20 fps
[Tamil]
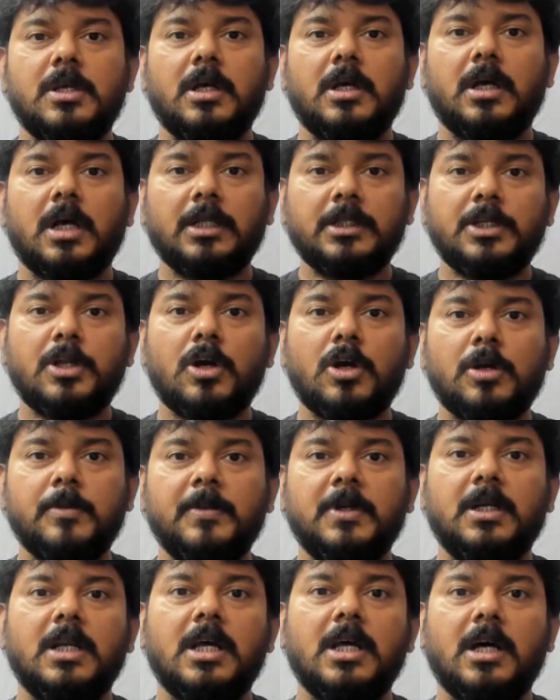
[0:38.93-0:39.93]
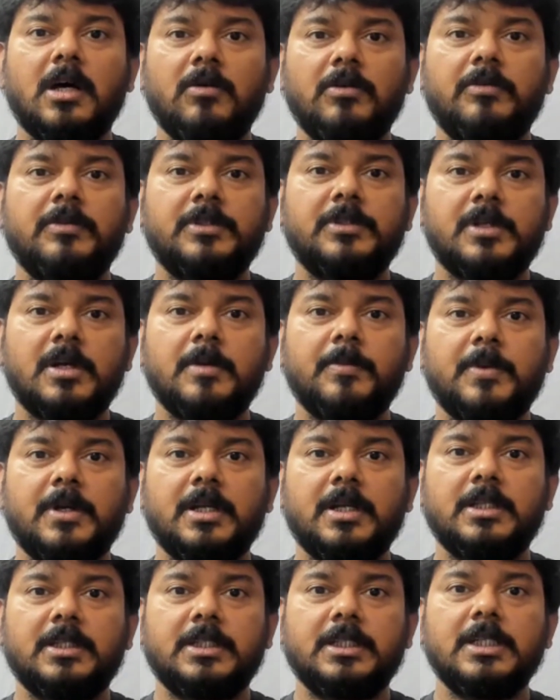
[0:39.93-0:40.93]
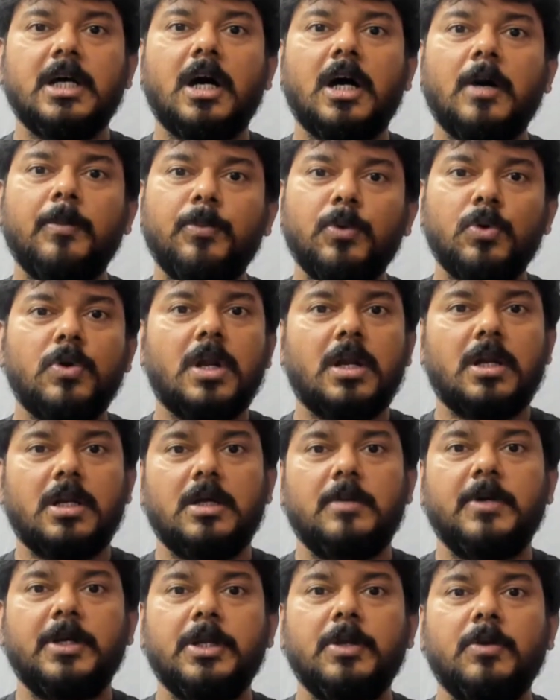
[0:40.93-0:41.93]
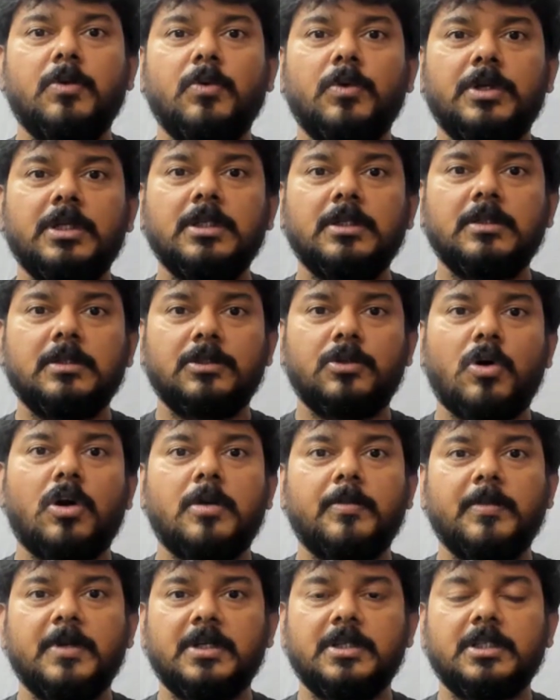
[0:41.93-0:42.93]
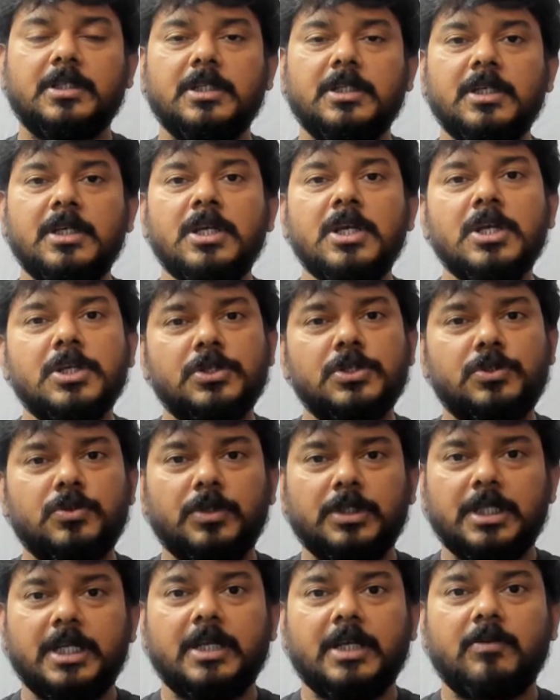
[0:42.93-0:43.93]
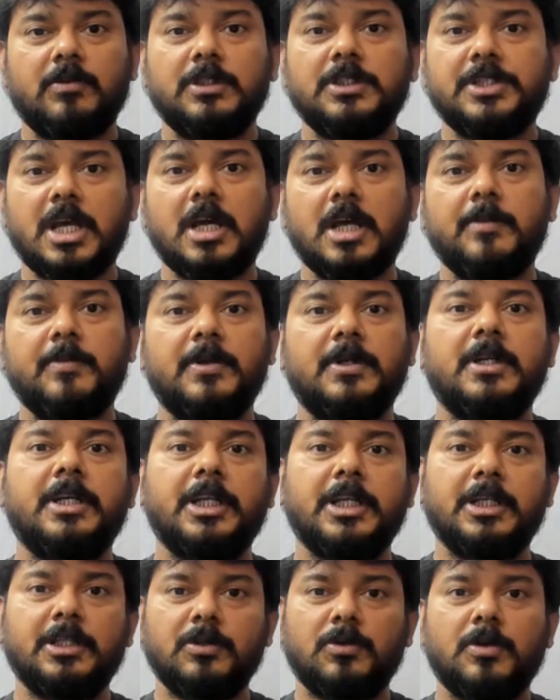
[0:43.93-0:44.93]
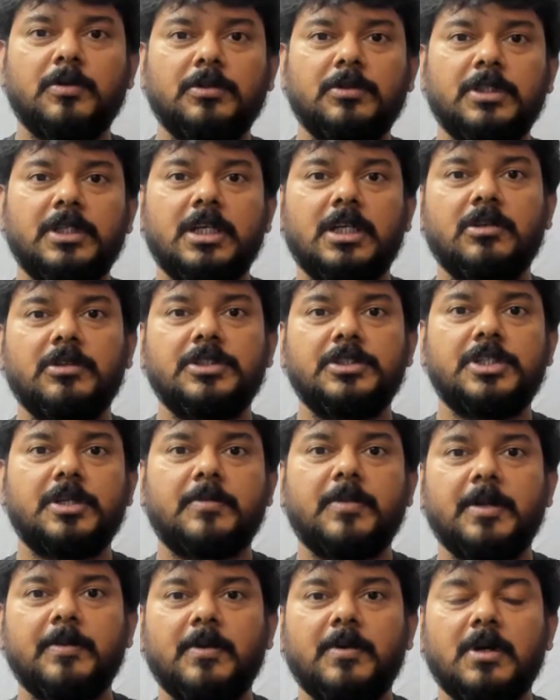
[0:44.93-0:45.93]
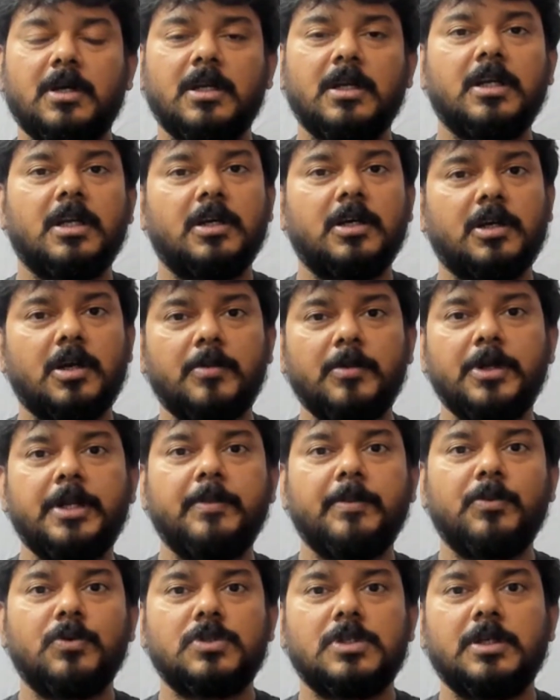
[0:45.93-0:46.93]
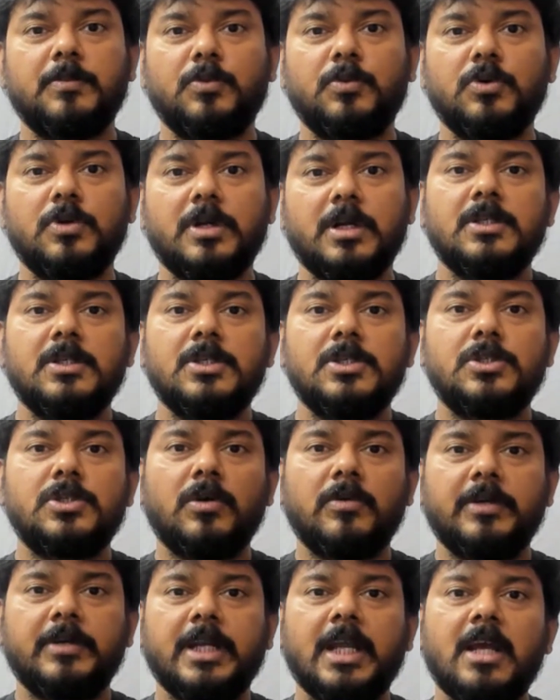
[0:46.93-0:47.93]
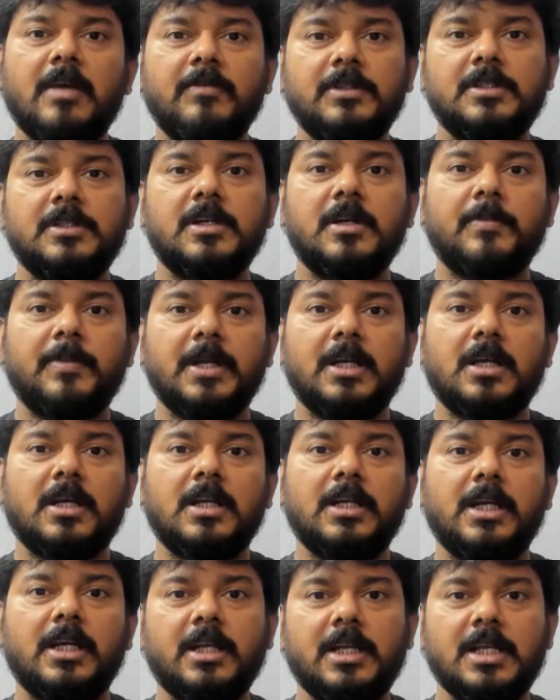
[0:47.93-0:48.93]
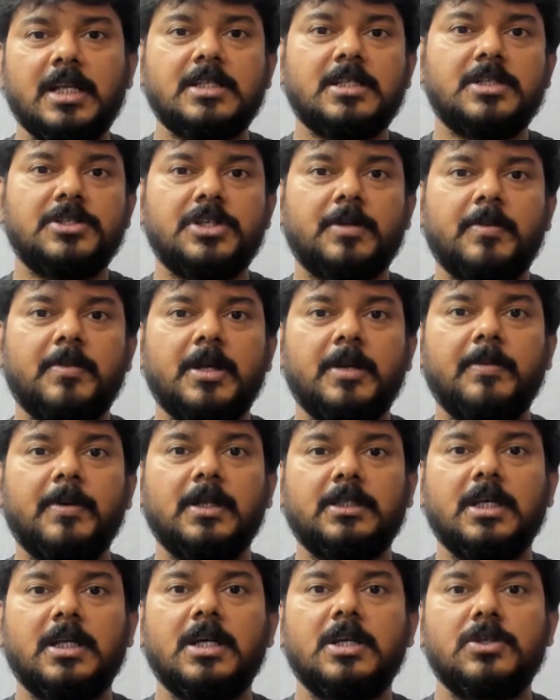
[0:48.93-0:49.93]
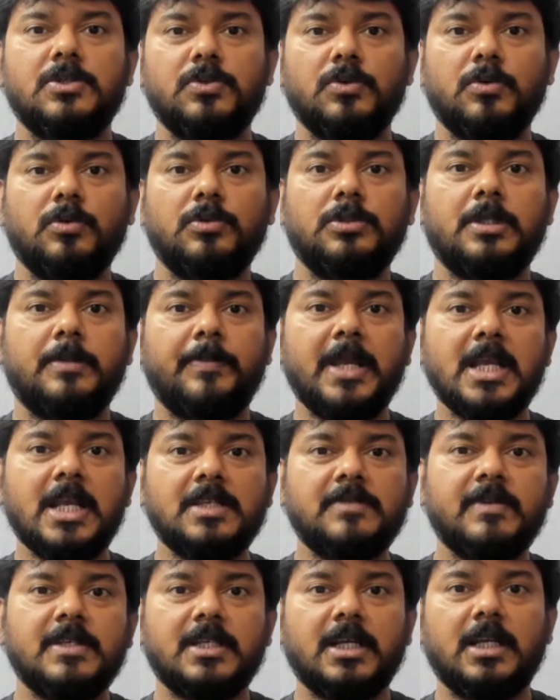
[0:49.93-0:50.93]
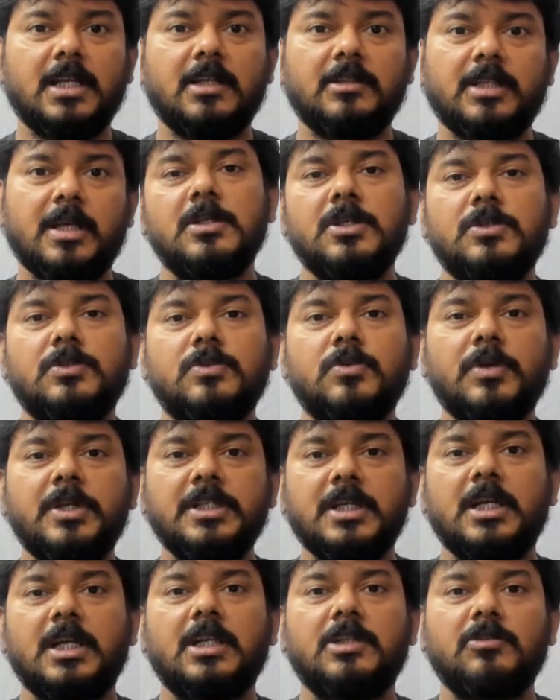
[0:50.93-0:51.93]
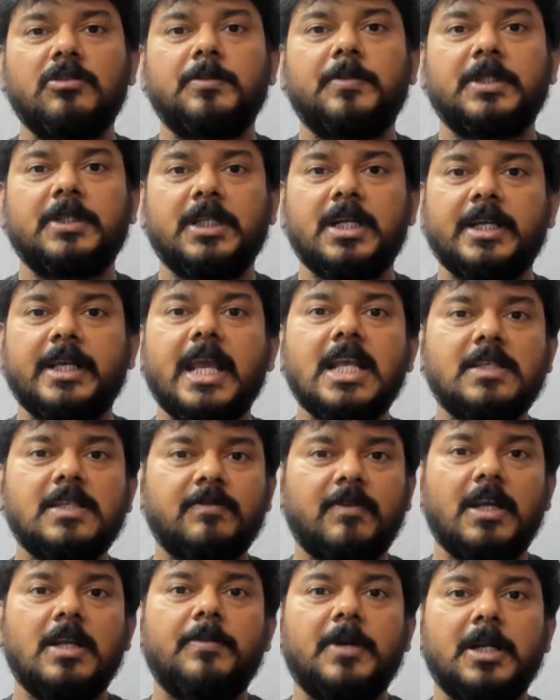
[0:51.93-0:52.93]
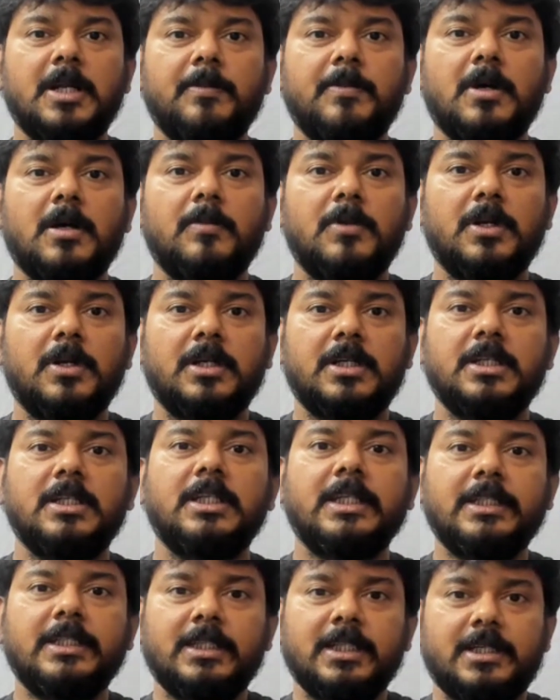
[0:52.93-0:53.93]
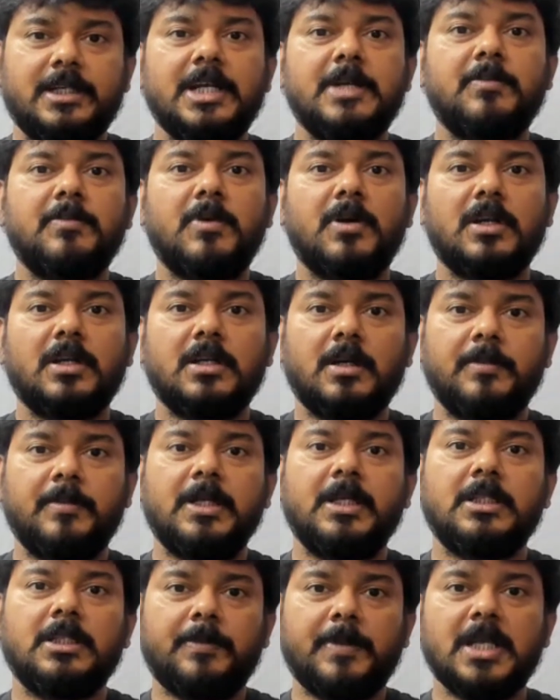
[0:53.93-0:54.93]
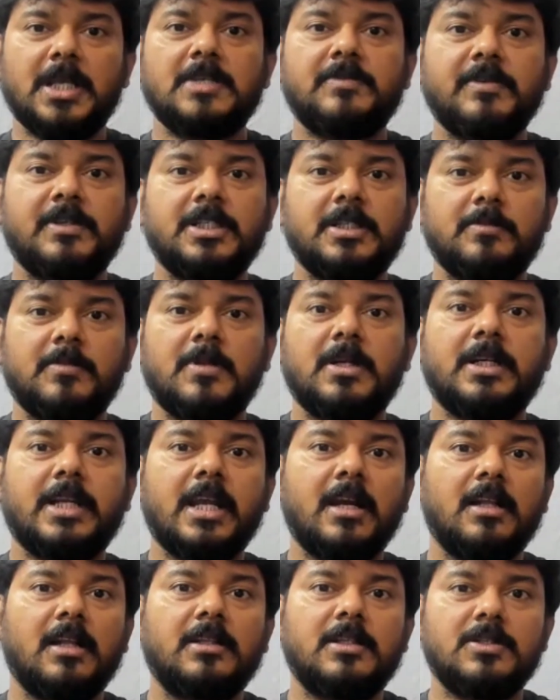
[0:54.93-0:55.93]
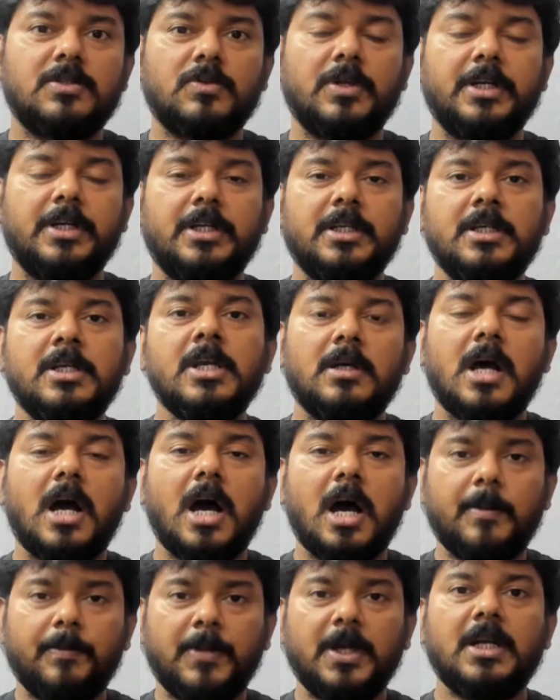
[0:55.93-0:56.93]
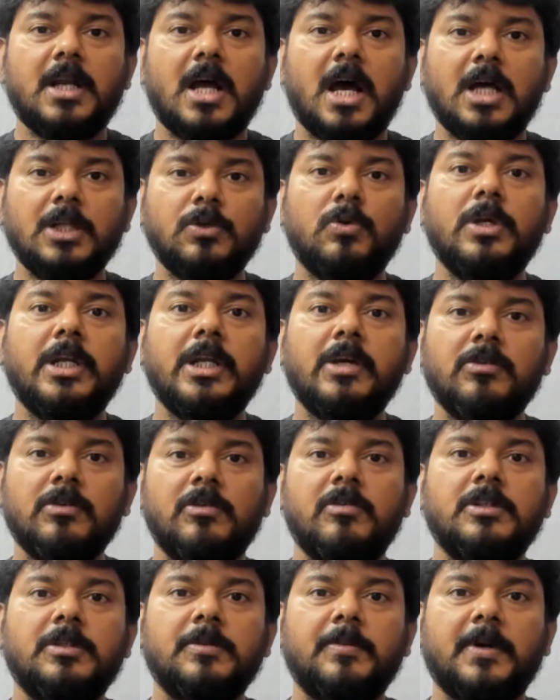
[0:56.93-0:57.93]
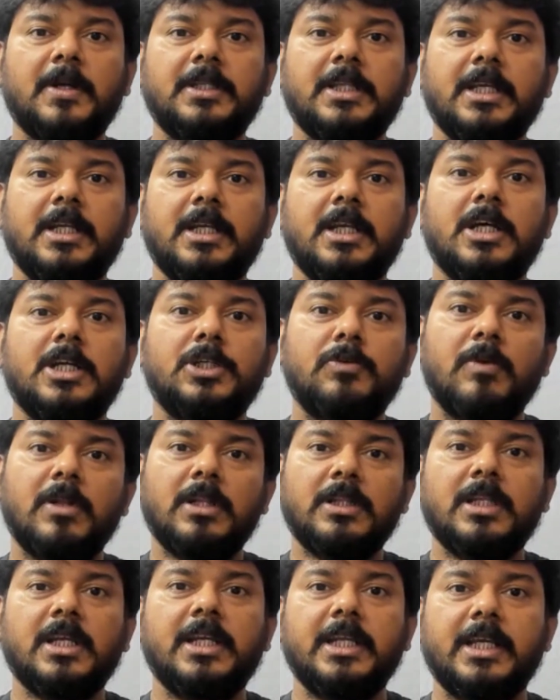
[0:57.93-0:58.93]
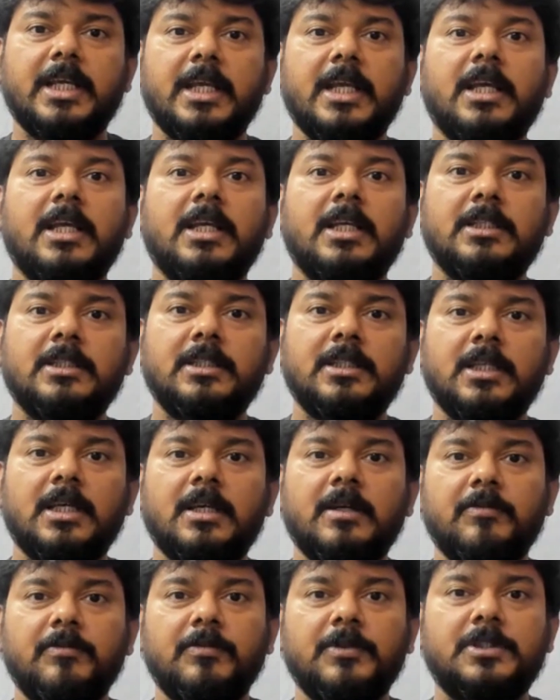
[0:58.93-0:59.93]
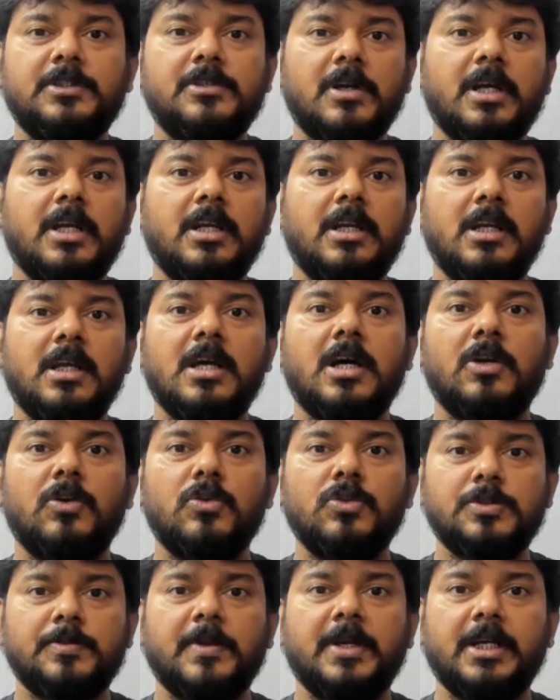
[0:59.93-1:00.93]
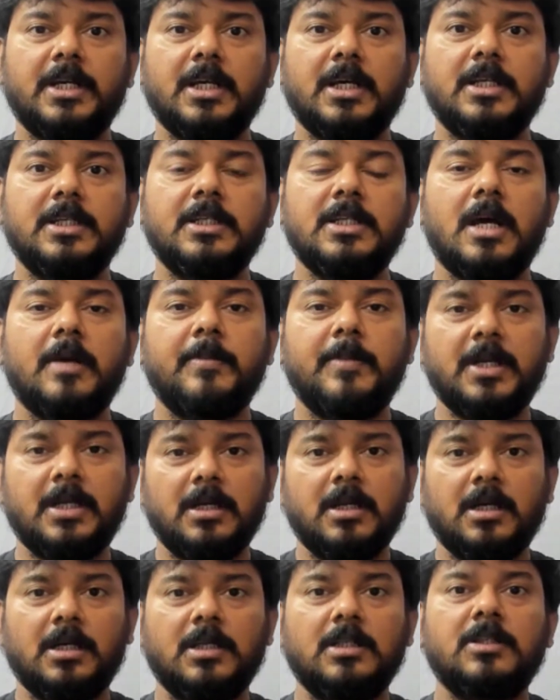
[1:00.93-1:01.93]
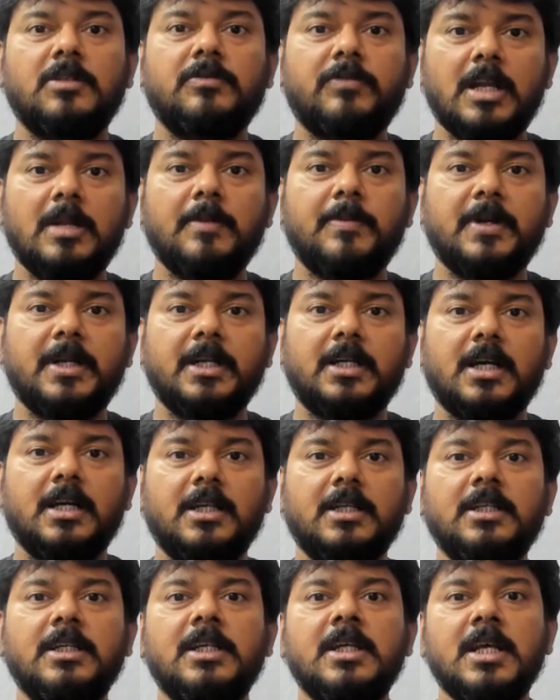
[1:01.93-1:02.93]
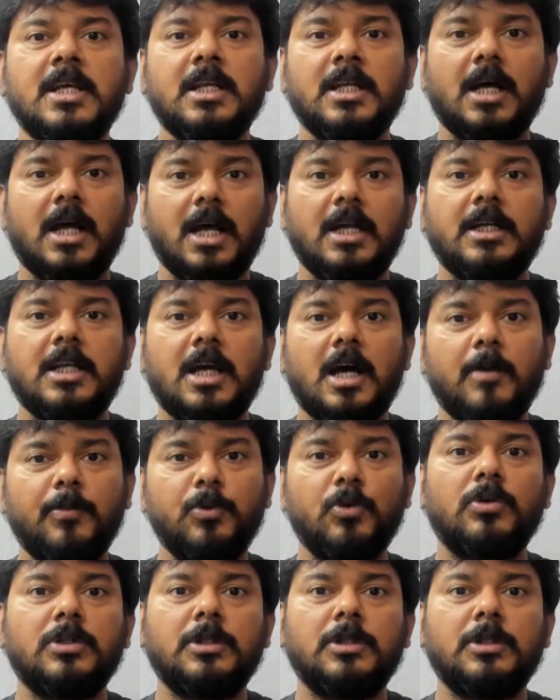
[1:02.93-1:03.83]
அந்த டாக்குமெண்ட்ல அவர் வித்ட்ரா பண்றதுக்கு அப்ரூவ் ஆன மாதிரி ஒரு டாக்குமெண்ட் இருக்கு ஸோ இதை நீங்க வந்து ஷேர் பண்றேன் நீங்க இதை கூட வந்து நெட்ல வந்து செக் பண்ணி பார்க்கலாம் நான் கம்யூனிட்டி போஸ்ட்லயும் போடுறேன் ஸோ அவர் ஏன் வித்ட்ரா பண்ணியிருக்காரு என்ன ரீசன் செக் பண்ணி பார்த்தா ஸோ இந்த பிஎஸ்வை சைட்ல இருந்து ஐ மீன் சோனி சைட்ல இருந்து வந்து பாத்தீங்கன்னா கேஸ் ஃபைல் பண்ணிருப்பாங்க பிறகு இந்த மார்க் ஐ மீன் இந்த ட்ரேட் மார்க் எங்களுதுன்னு சொல்லிட்டு பட் அதுக்குள்ளேயே அவர் வந்து பாத்தீங்கன்னா டுவெல்த் அன்னைக்கு இந்த வித்ட்ராயலில் அனௌன்ஸ் பண்ணிட்டாரு ஐ மீன் அதாவது ஃபைல் பண்ணியிருக்காரு அண்ட் அப்புறம் வந்து